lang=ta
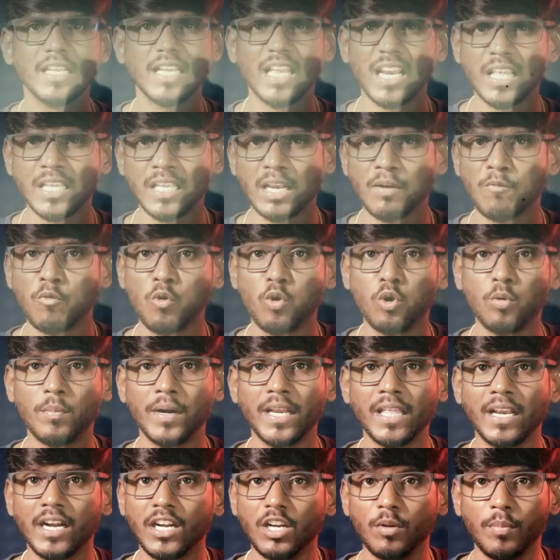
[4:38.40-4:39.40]
ஏன்னா இரவு ஒரு
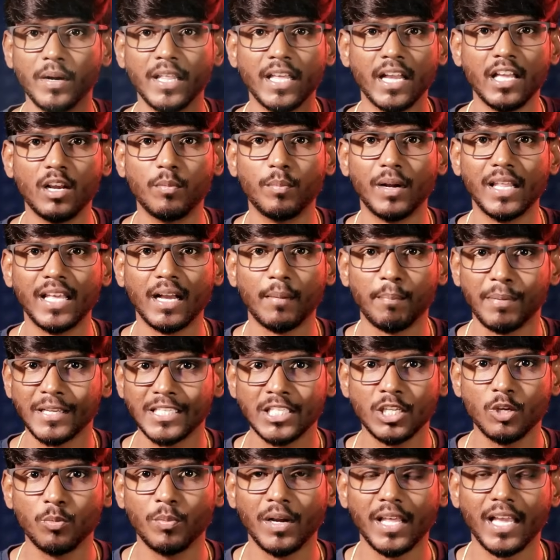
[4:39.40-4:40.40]
மணி ரெண்டு மணி ஆயிரும் இல்லையா
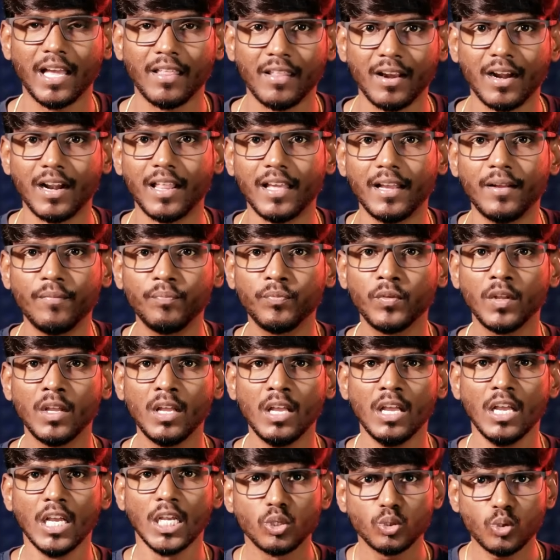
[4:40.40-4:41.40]
பசிக்கும் இல்லையா அதனால்
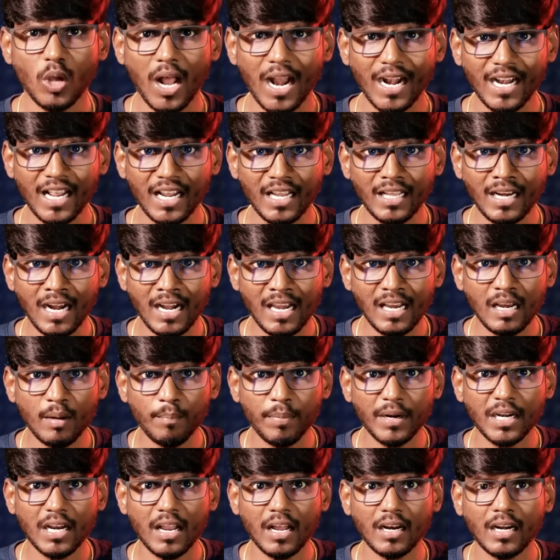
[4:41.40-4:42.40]
ஸோ அன்றைய நாள் என்ன
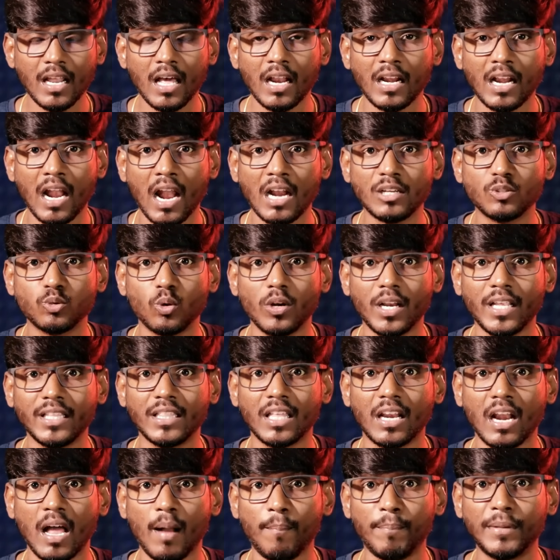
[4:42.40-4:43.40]
பண்ணுறாங்கன்னா நான் சொன்ன
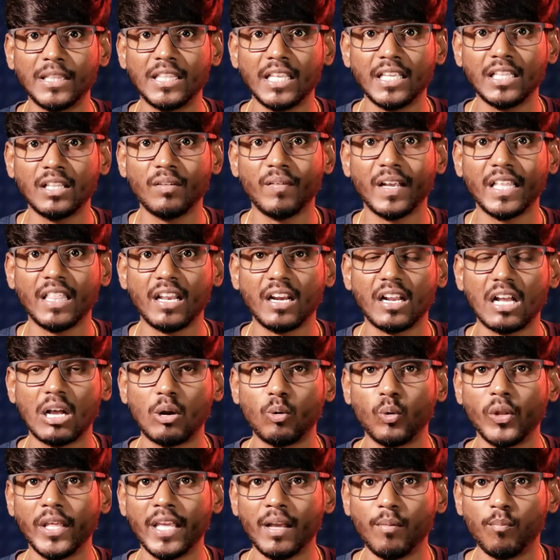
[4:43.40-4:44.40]
இந்த நாற்பத்தைந்து வயது
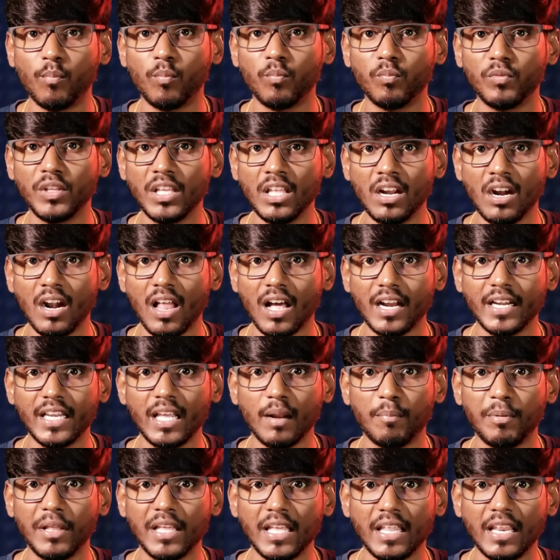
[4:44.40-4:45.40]
இருக்கக்கூடிய இருளாண்டி
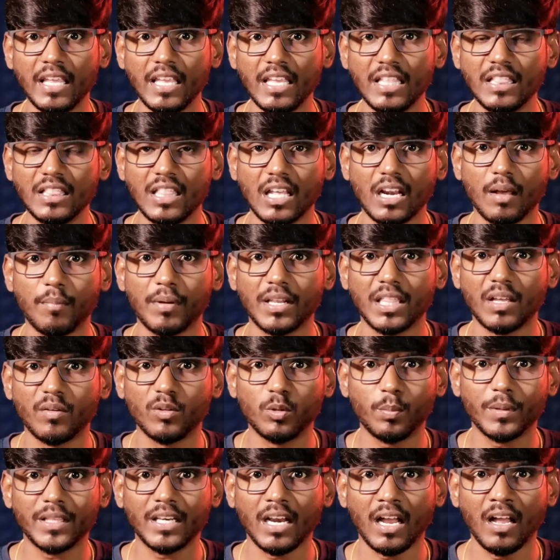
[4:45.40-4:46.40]
அப்படிங்கிற இந்த நபர் தான்
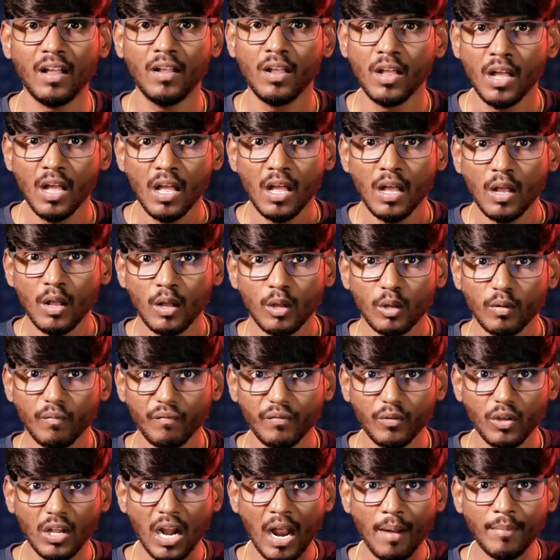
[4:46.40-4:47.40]
வந்து
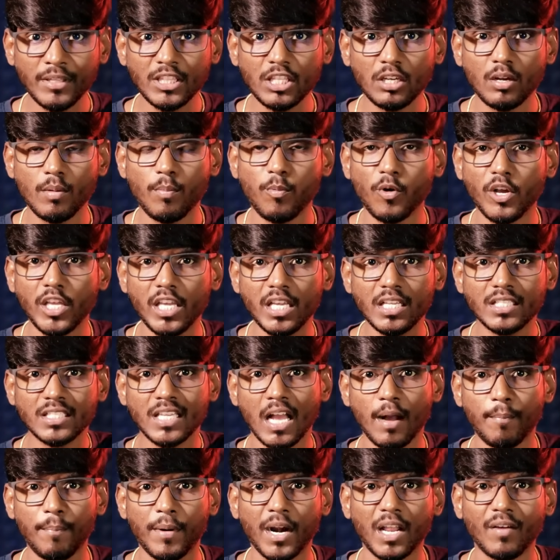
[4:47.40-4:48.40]
பார்த்தீங்கன்னா கிராமத்துக்கு போய்
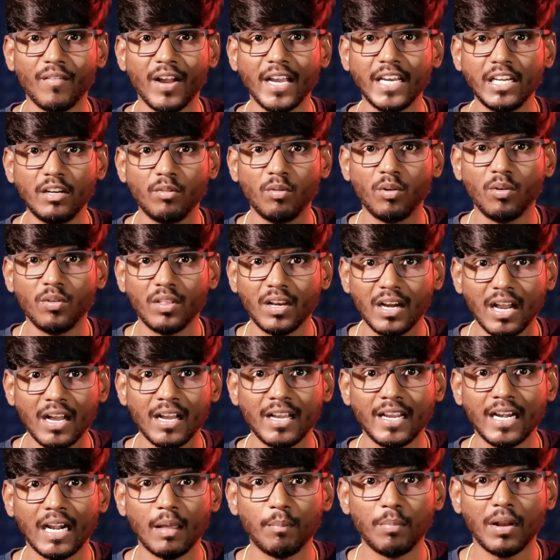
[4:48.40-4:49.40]
சாப்பாடை வாங்கிட்டு
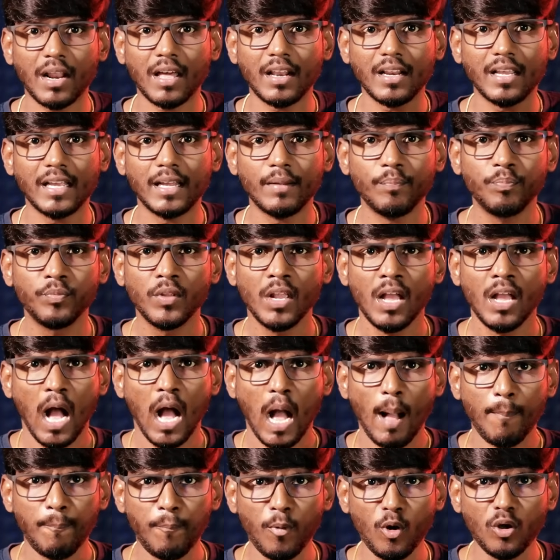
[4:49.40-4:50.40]
வருவதற்காக கிளம்புறாருங்க
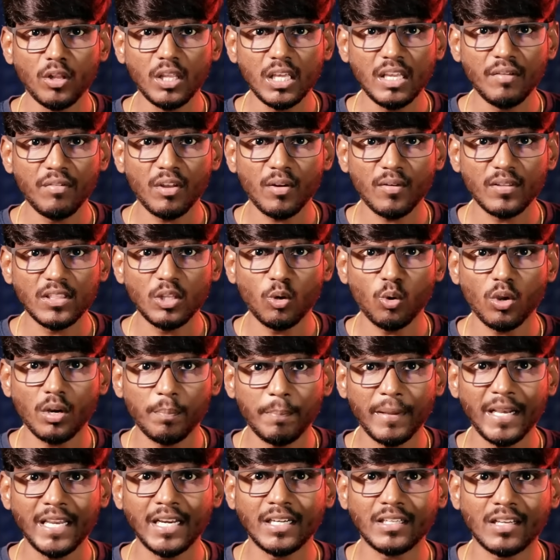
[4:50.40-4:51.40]
அப்போது இவர் வந்து ஒரு
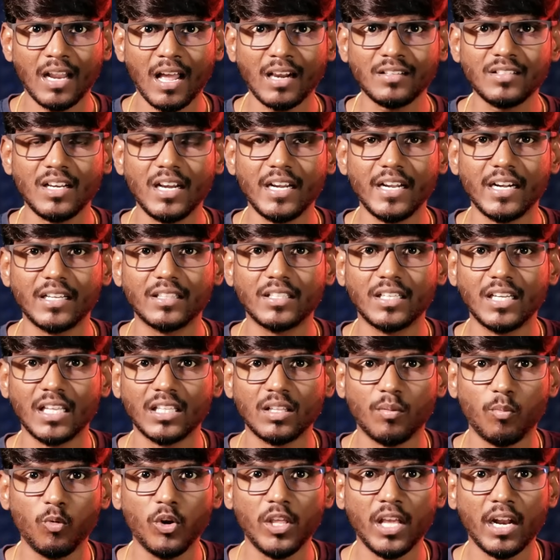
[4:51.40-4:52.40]
பெரிய டார்ச் லைட் எடுத்துகிட்டு
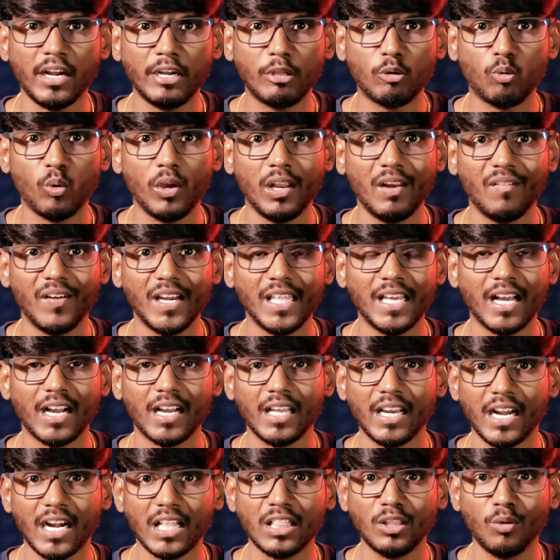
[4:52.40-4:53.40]
அந்த முனியாண்டி கோயில்
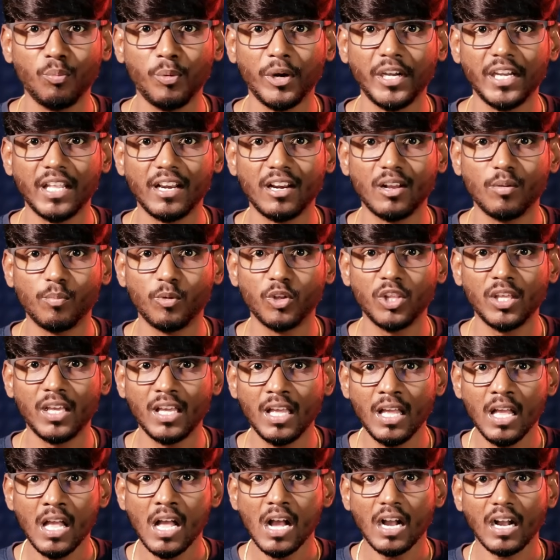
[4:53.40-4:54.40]
வழியாக நடந்து போயிட்டே இருக்கும்போது
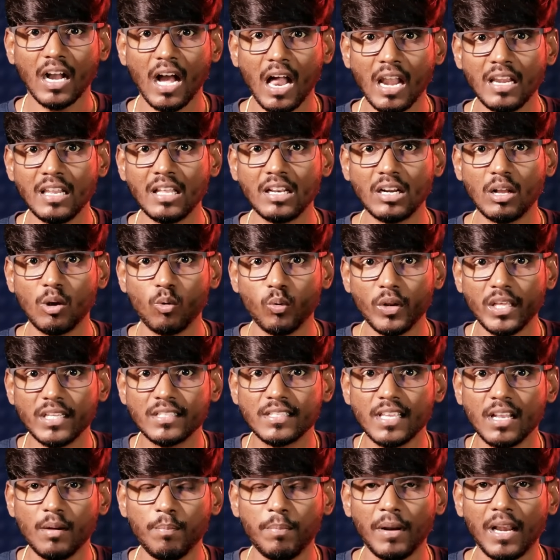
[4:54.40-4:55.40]
காலில் இருக்கக்கூடிய
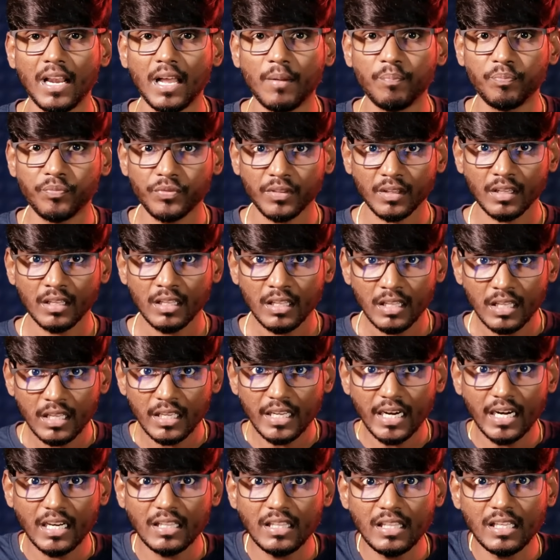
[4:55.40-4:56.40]
செருப்பெல்லாம்
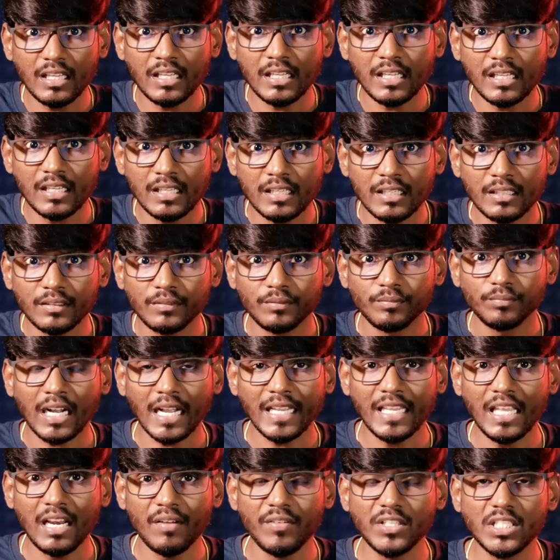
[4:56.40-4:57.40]
எடுத்து
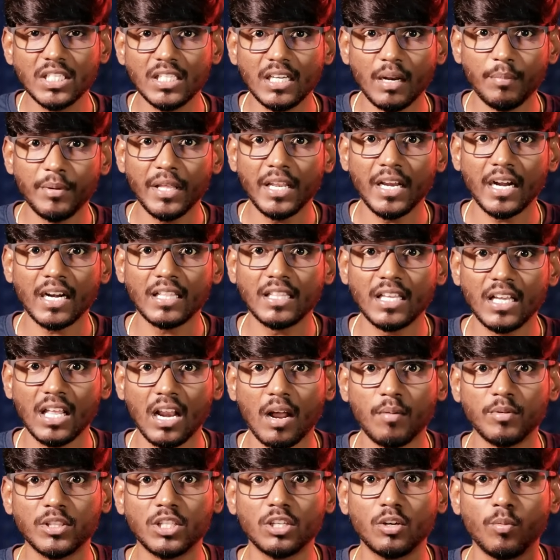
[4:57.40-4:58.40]
கையில் வச்சுக்கிட்டு அப்படியே நடந்து
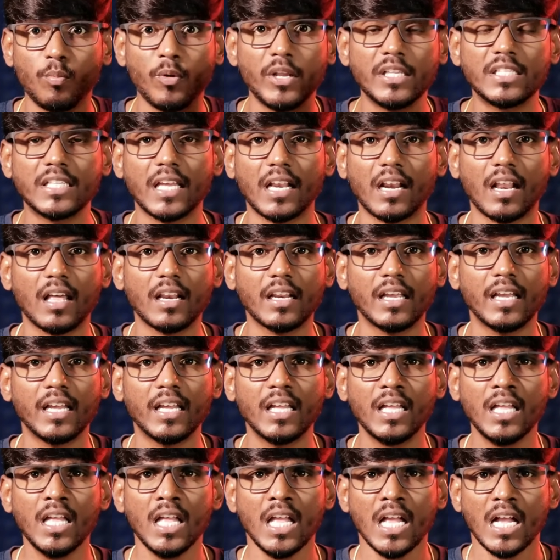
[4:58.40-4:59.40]
கிராமத்துக்கு போய் சேர்றாருங்க
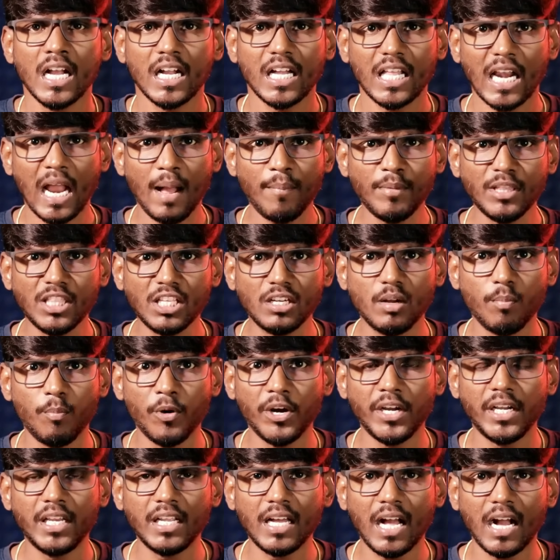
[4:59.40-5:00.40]
கிராமத்துக்கு
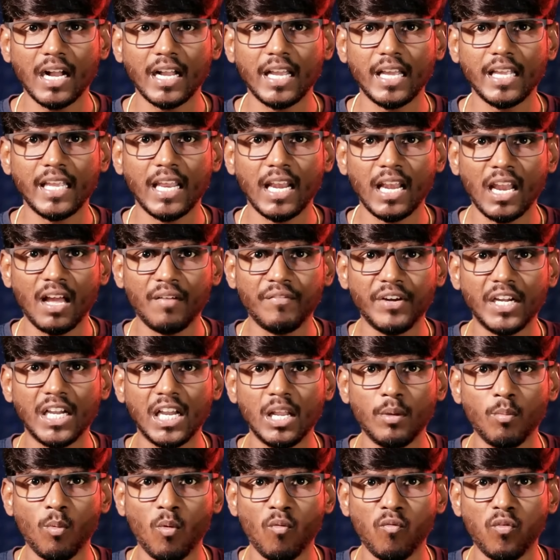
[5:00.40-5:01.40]
போயிட்டு அங்கே எல்லா
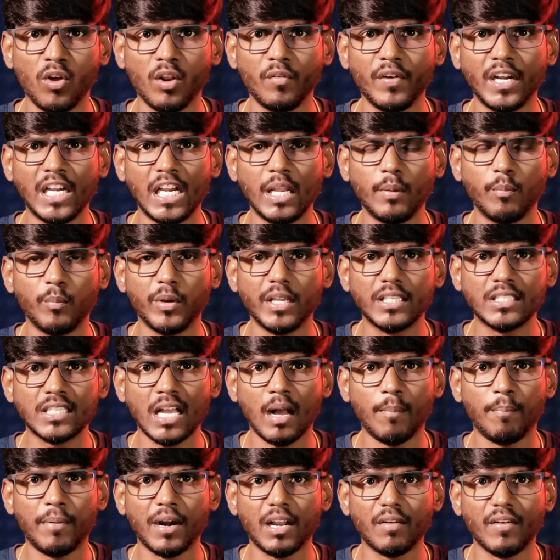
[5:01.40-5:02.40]
வீட்லேயும் ஒவ்வொரு வீட்லேயும் போய்
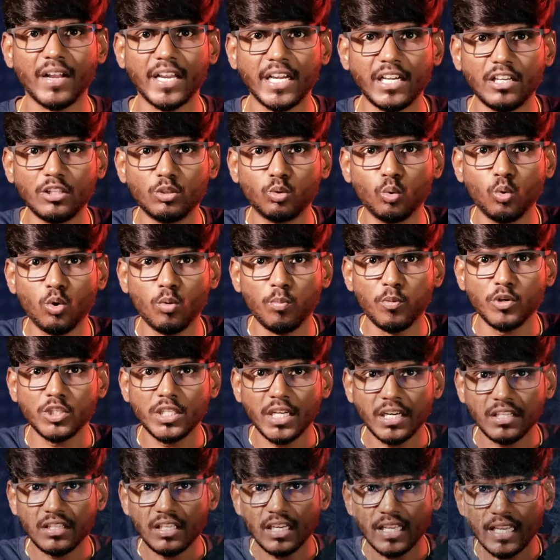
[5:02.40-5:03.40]
சாப்பாடை வாங்கிட்டு தூக்கு பூசி
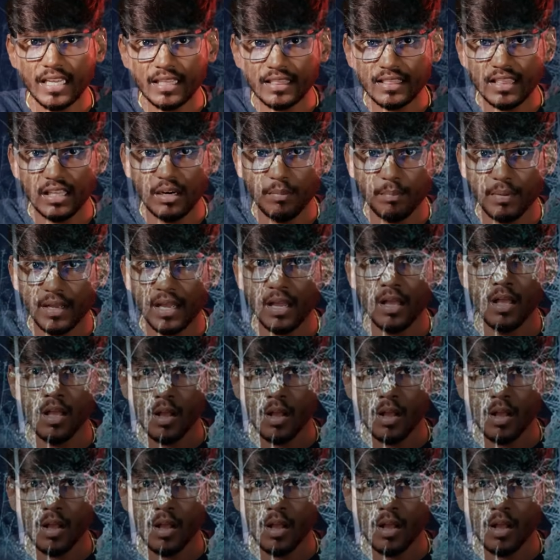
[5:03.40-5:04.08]
எடுத்துகிட்டு திரும்ப